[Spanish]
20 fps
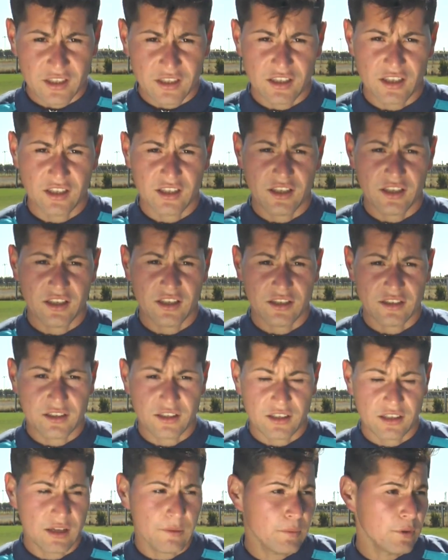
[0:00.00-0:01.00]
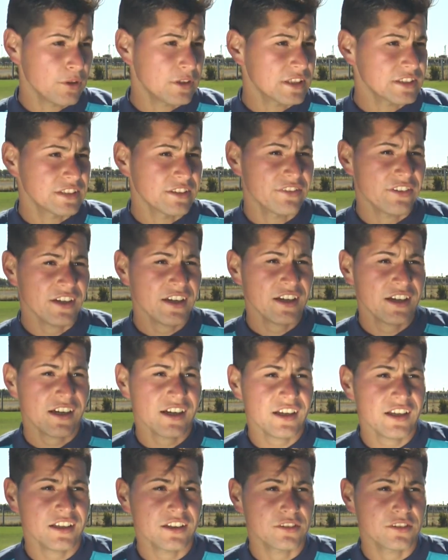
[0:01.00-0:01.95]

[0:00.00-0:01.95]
eh, la pelota se frena acá,